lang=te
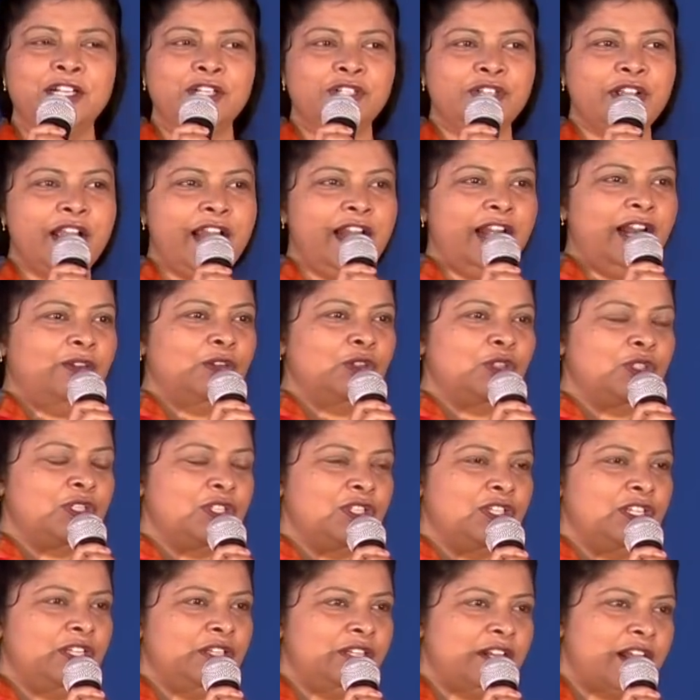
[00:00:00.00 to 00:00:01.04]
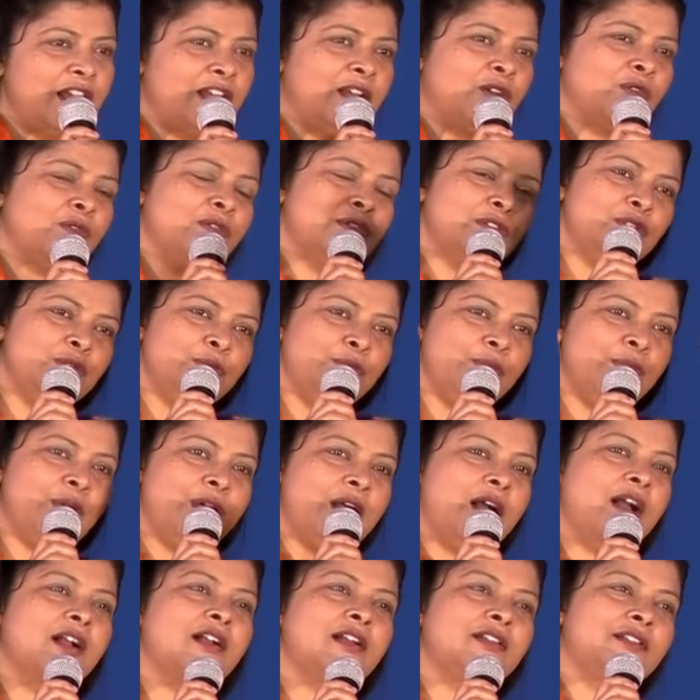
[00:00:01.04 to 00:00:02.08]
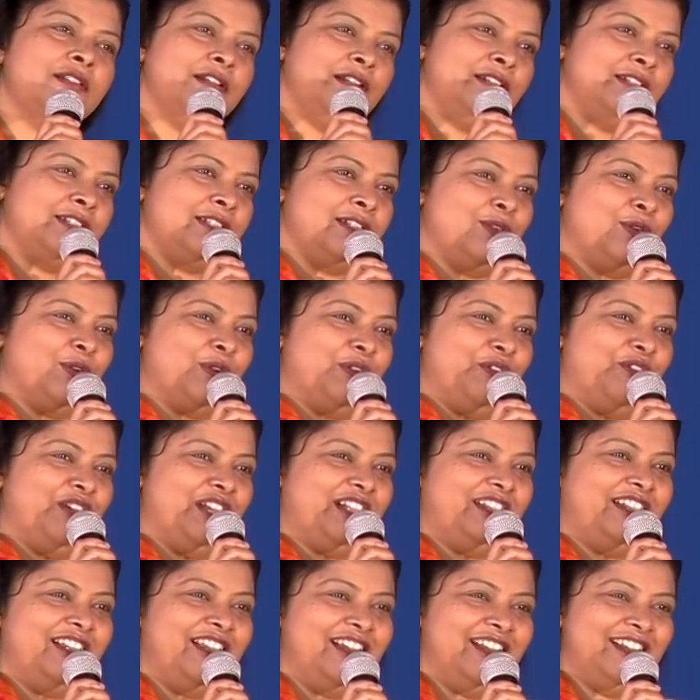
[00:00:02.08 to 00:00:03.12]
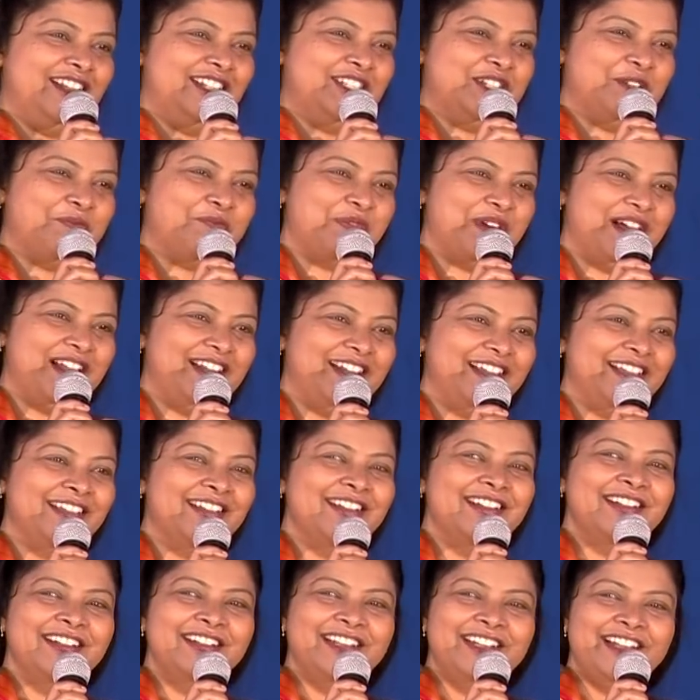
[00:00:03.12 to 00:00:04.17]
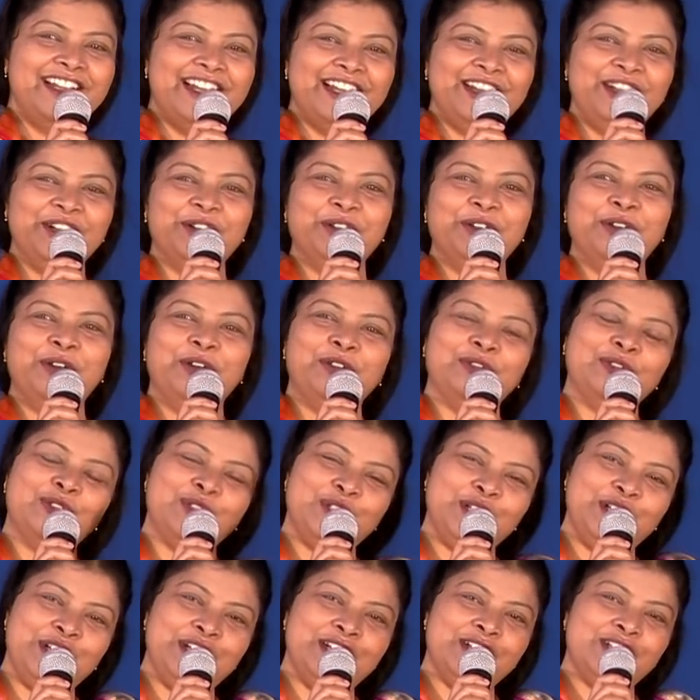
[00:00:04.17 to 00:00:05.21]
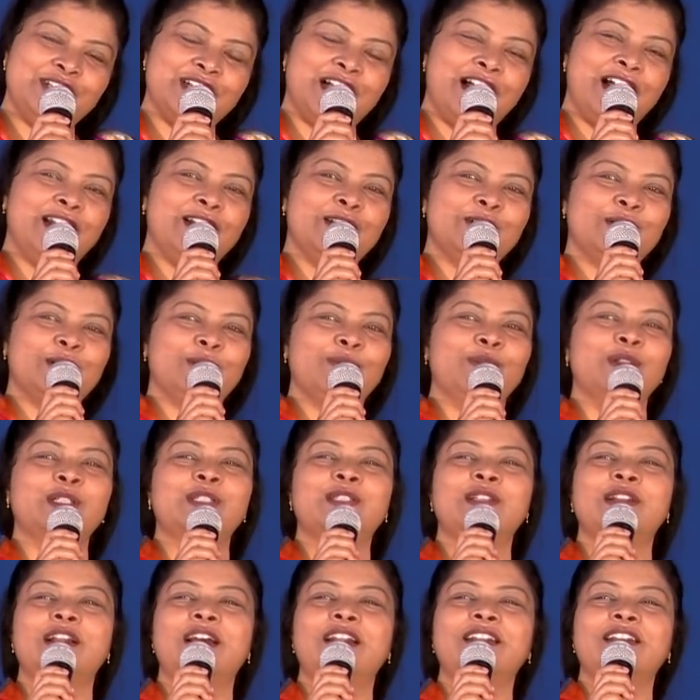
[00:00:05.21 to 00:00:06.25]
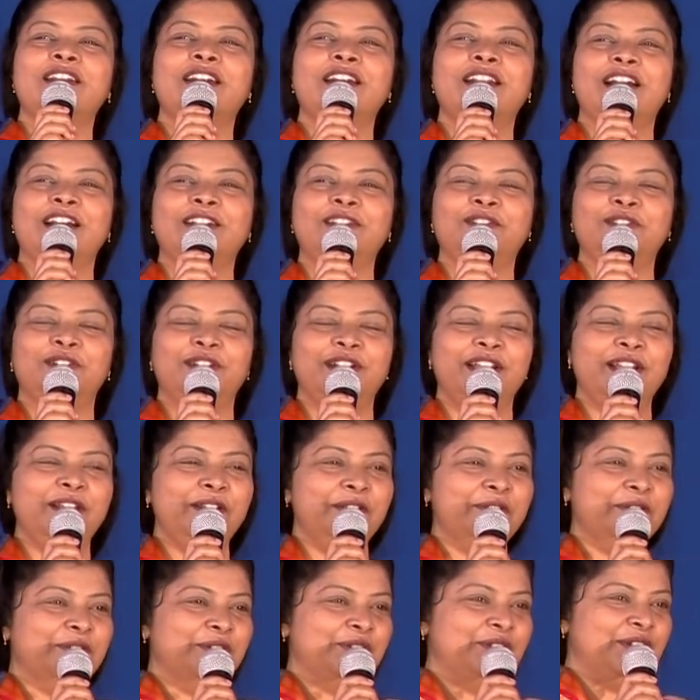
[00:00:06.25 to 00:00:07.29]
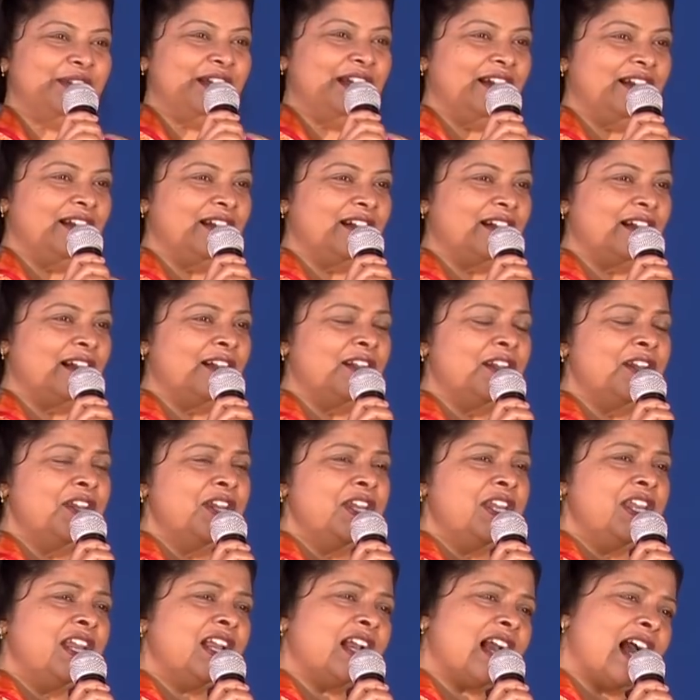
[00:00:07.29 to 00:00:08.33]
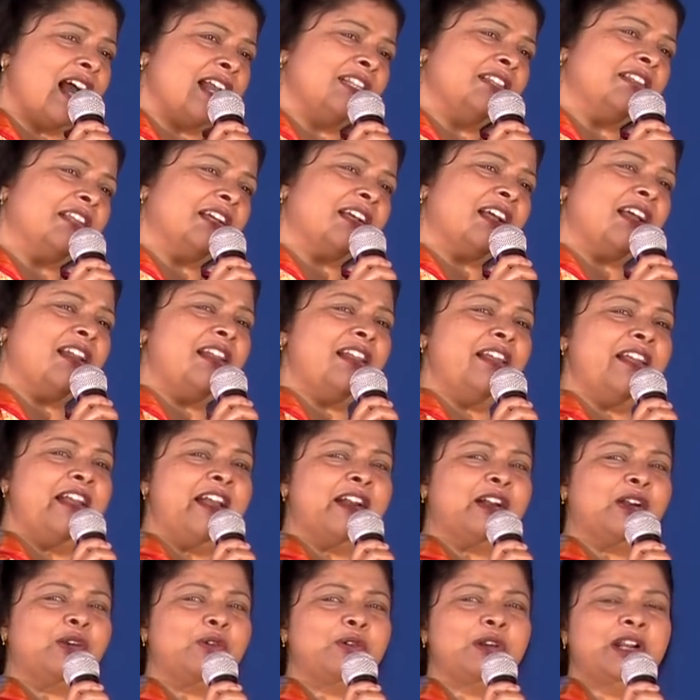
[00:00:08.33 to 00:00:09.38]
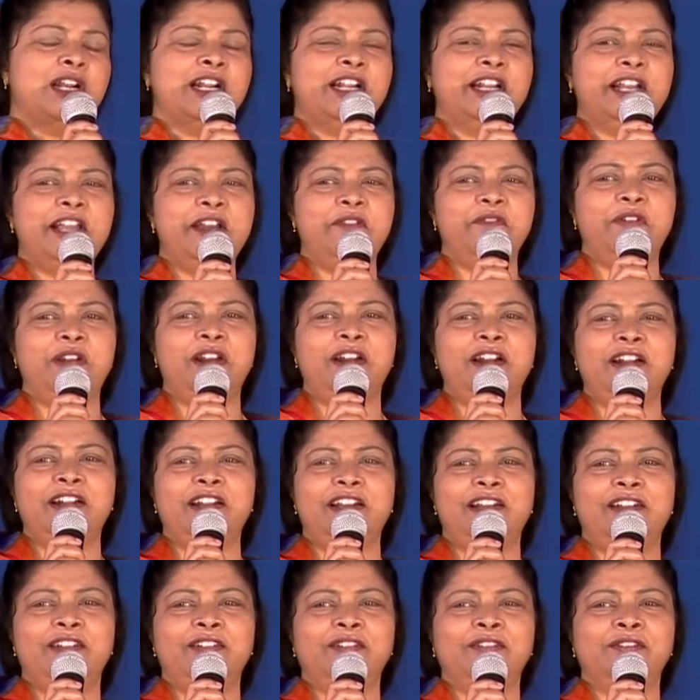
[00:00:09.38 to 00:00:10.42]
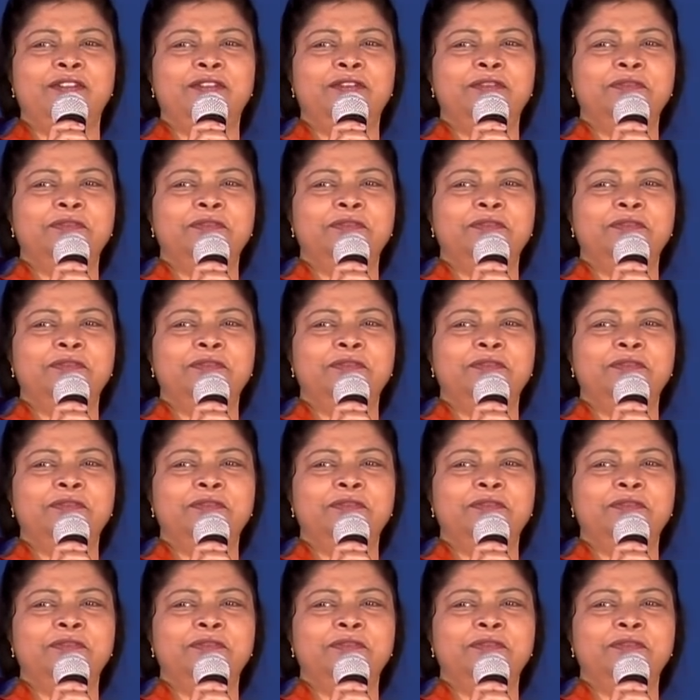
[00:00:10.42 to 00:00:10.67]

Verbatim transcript: శైల వచ్చింది నా గురించి బాగా తెలిసిన ఒక వ్యక్తి అని చెప్పాలి ఎందుకు చిన్న చాలా సంవత్సరాలుగా నాతోనే ఉంది కనుక ఇంకా అంతకన్నా ఎక్కువ అంటే ఎవరంటారు